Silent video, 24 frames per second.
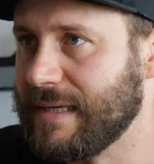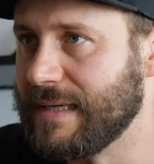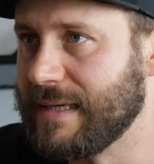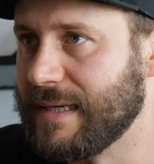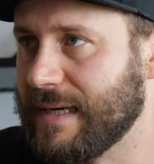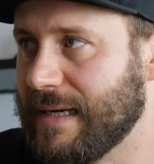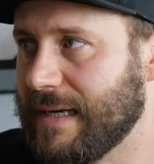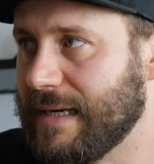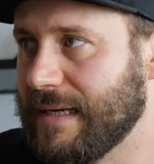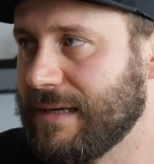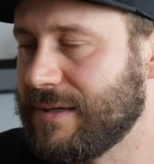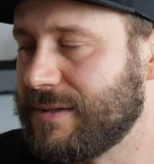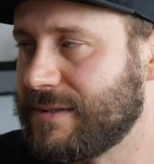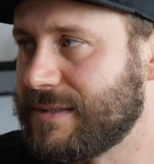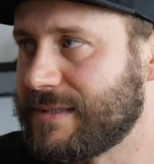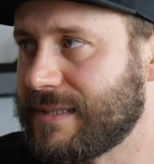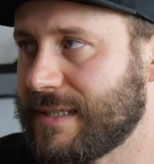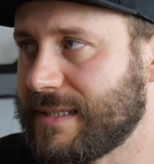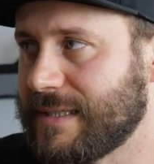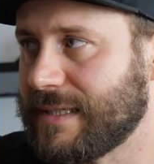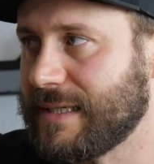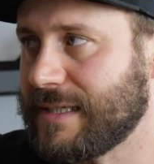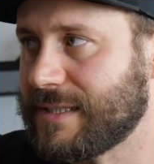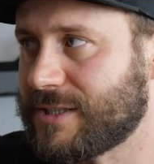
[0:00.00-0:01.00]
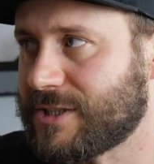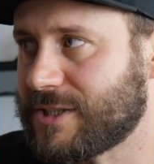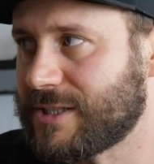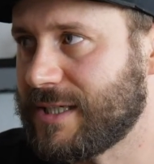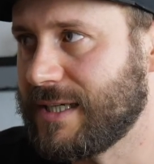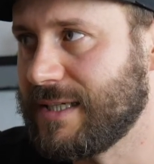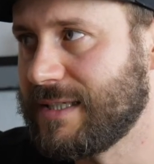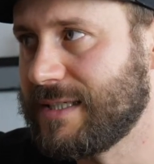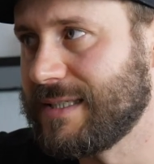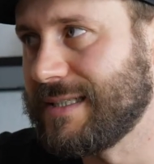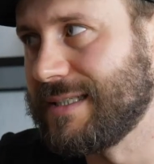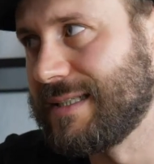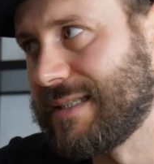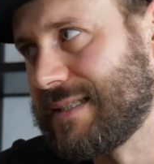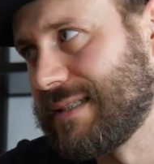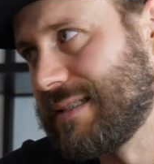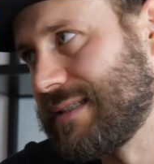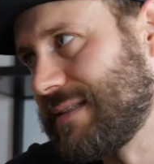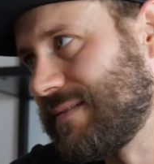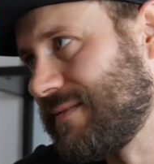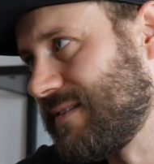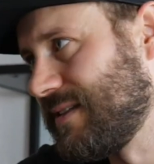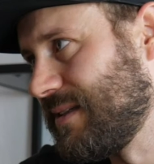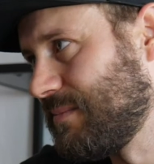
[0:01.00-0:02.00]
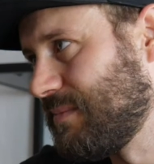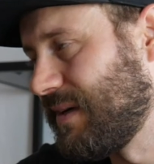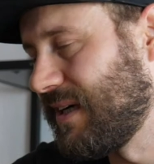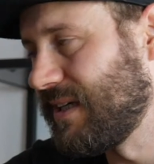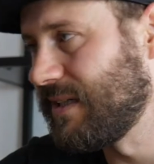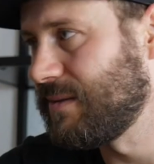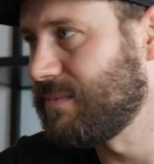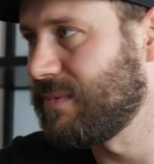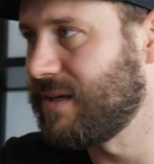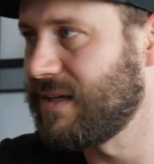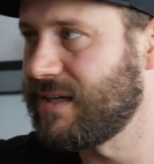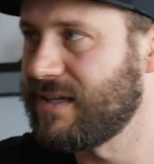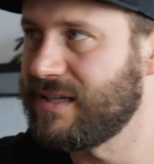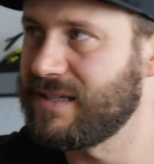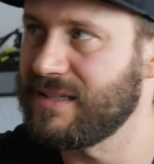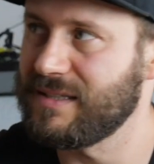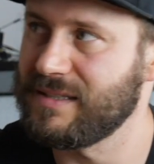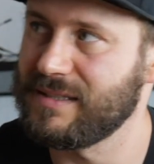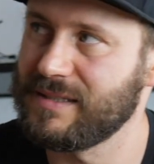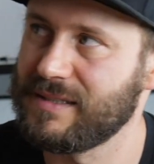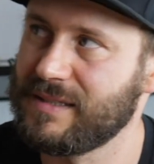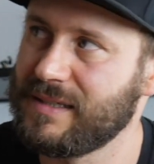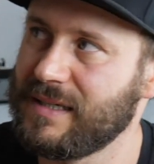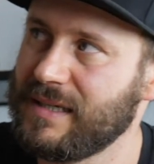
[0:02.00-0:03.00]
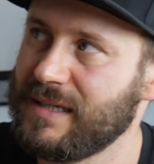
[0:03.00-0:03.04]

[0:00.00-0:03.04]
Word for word: Ja, und dann halt ständig irgendwie, manchmal